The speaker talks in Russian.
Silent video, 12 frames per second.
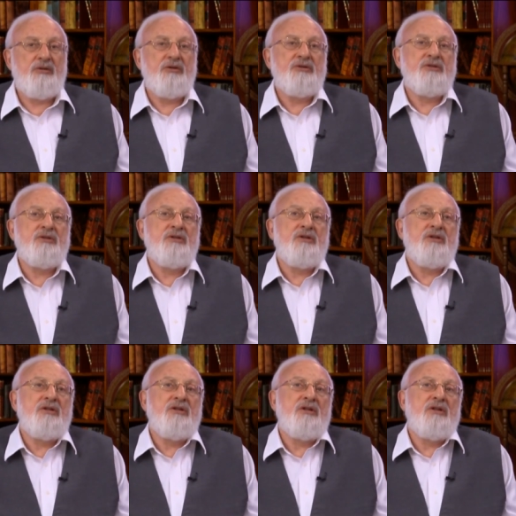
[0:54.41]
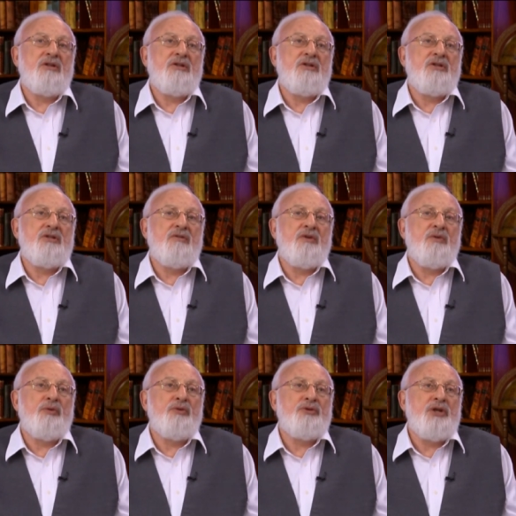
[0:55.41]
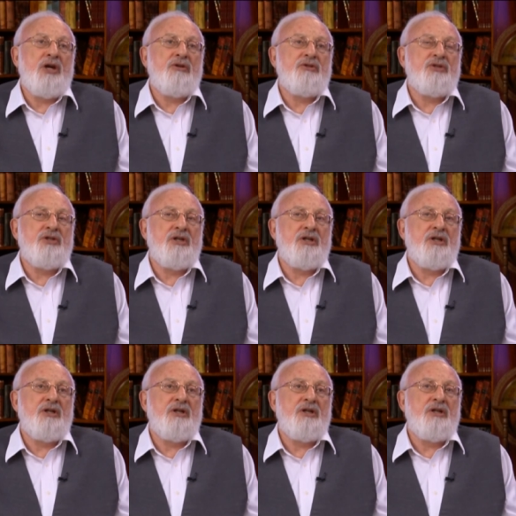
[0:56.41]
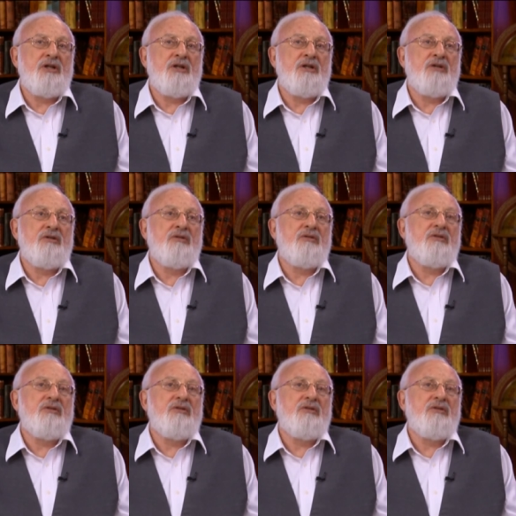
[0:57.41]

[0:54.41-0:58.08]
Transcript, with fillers: то есть ничего не получающее и